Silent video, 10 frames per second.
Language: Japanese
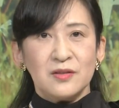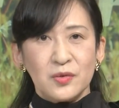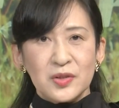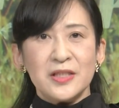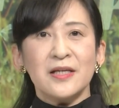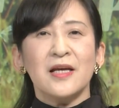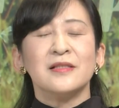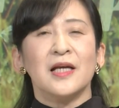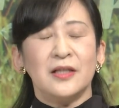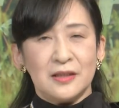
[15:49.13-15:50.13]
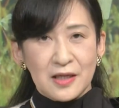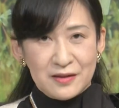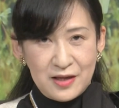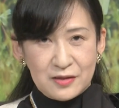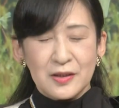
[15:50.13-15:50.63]
そして現在に至っ
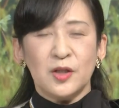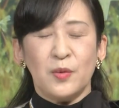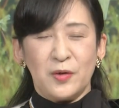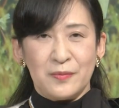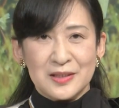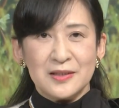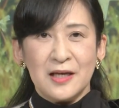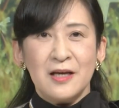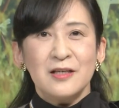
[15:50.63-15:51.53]
ているかと思います。